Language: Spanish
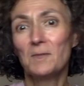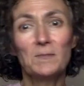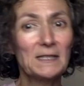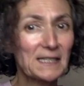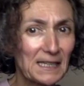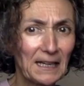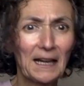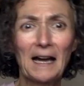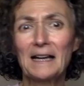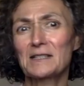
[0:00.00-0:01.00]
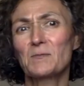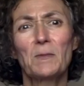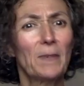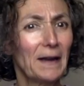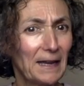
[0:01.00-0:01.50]
Mis hijas, mi
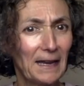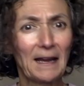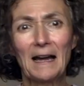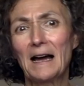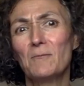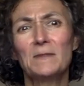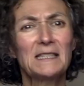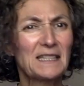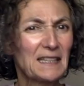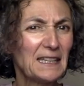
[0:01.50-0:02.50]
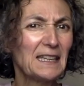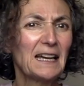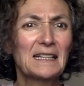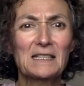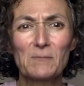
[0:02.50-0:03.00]
pareja, mis
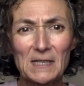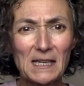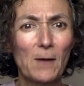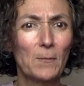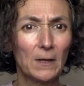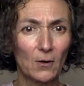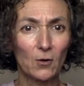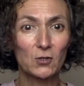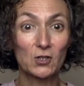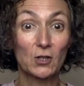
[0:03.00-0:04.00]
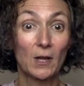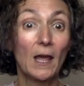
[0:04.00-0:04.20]
tías, mis amigos.